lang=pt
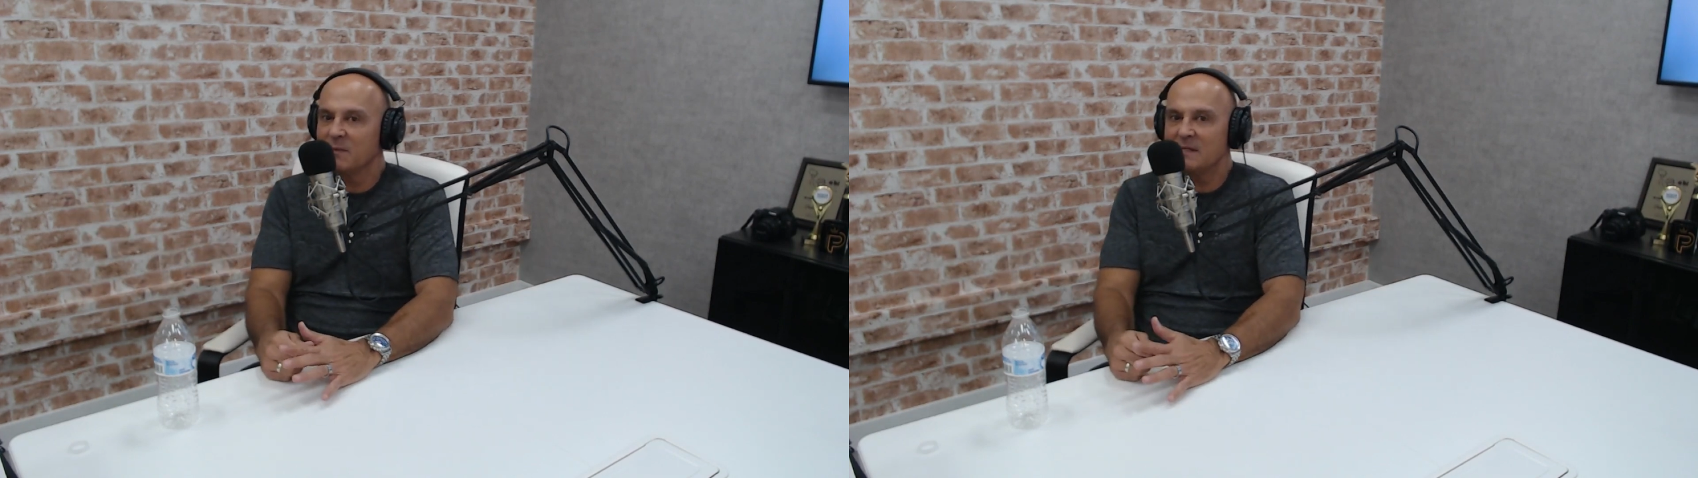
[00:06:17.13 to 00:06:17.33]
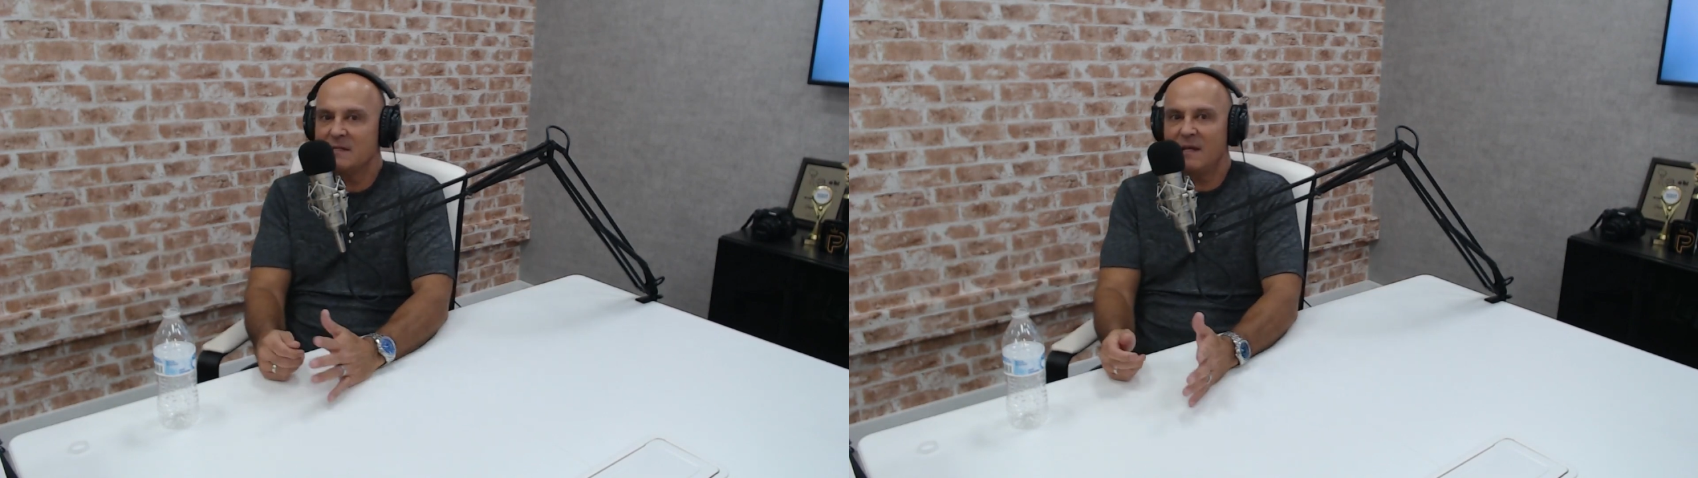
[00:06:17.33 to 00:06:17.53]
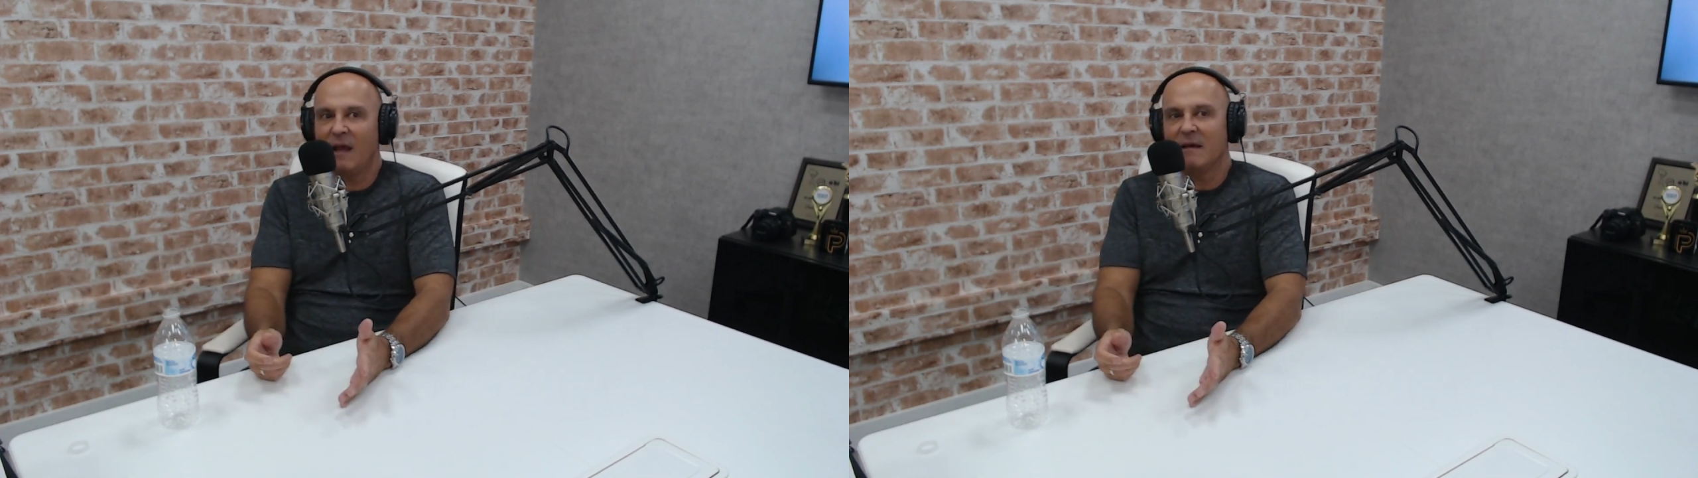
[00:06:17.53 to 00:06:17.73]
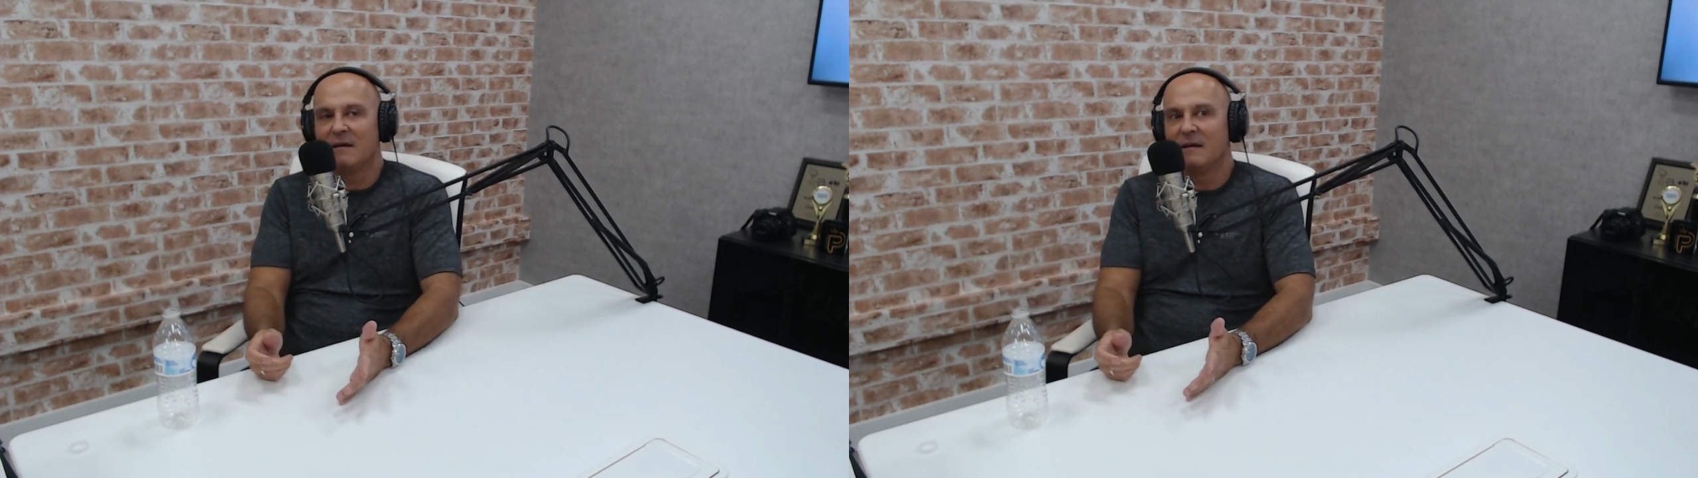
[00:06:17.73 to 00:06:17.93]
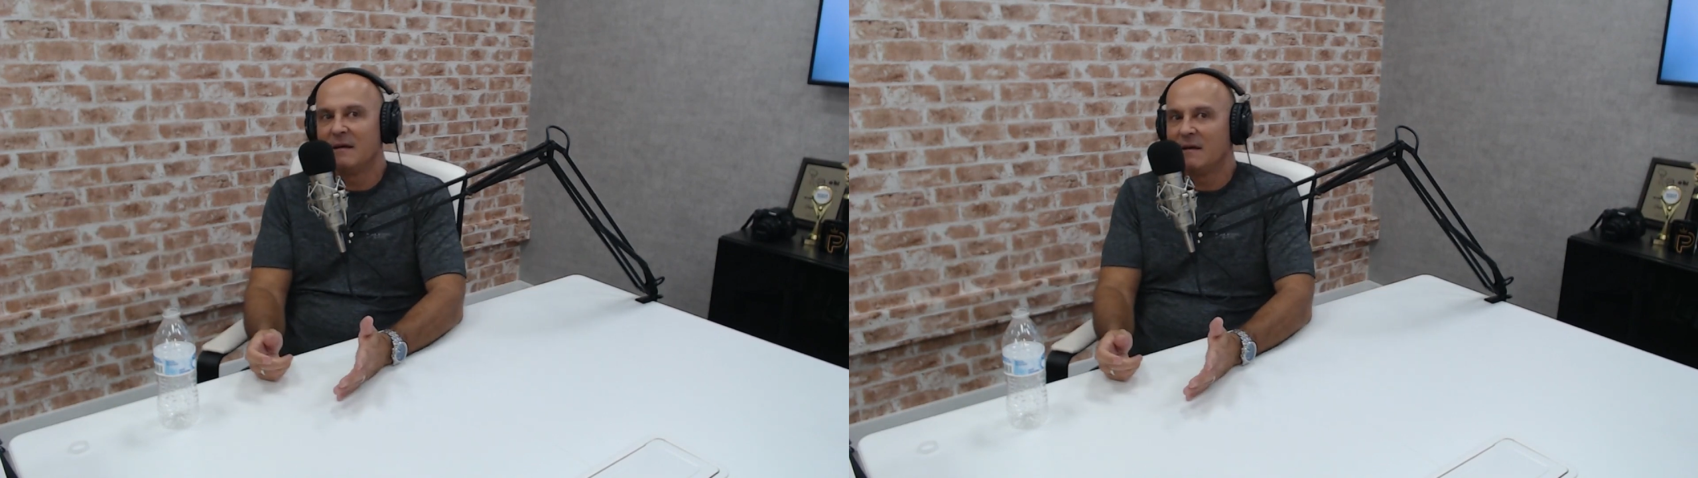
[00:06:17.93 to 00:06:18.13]
Mas assim,
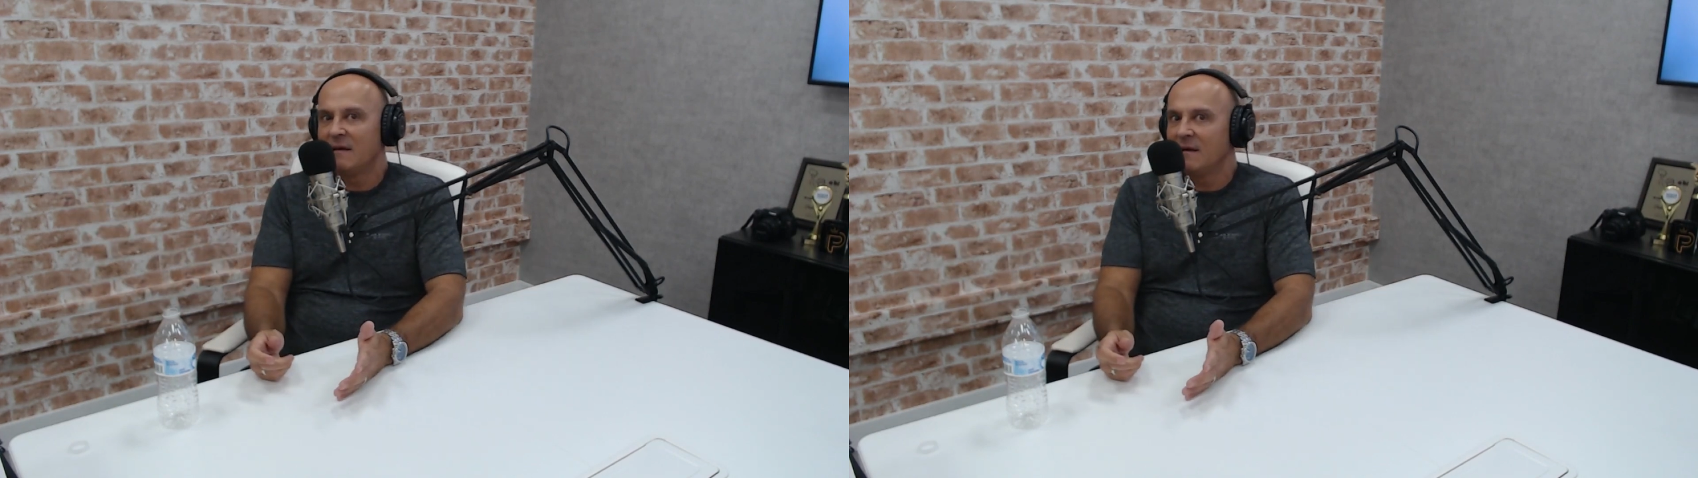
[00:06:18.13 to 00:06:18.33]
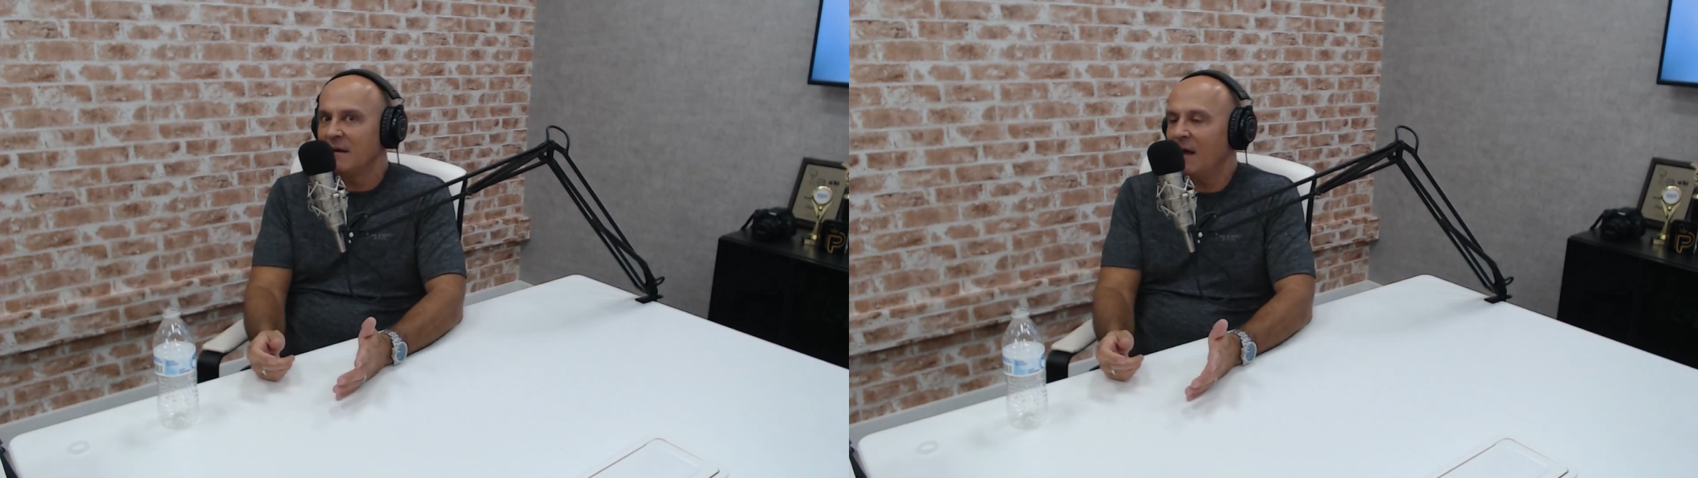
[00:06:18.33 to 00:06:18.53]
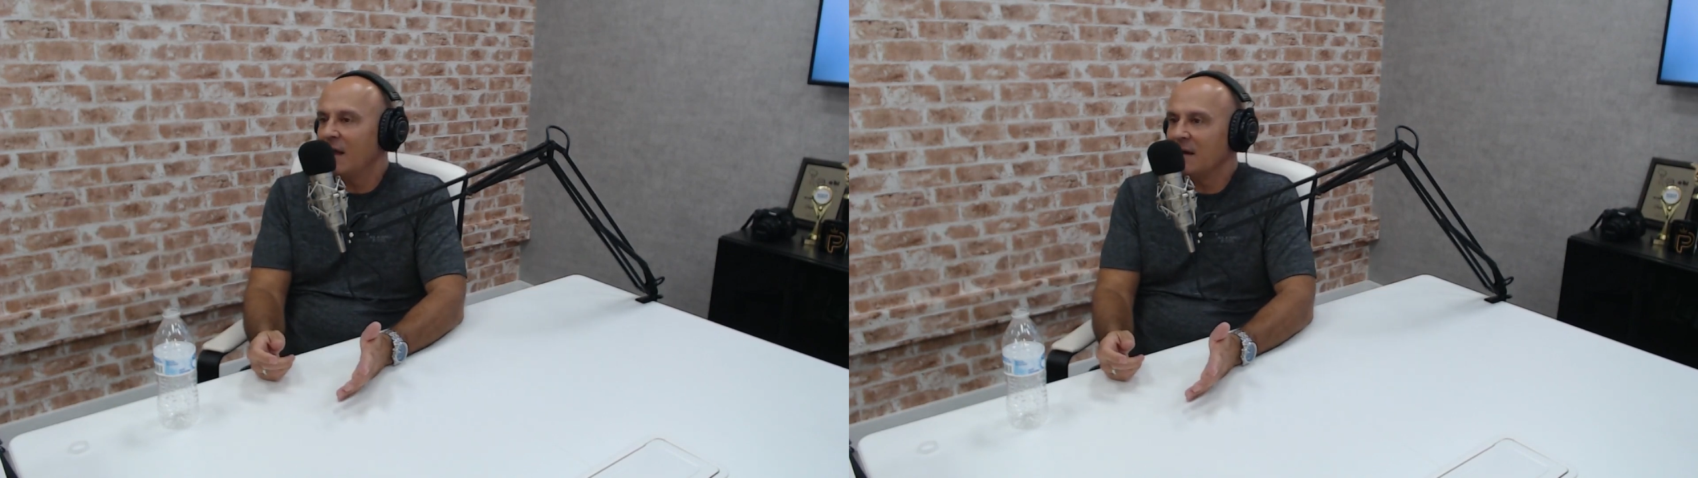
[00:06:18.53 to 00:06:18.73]
cara,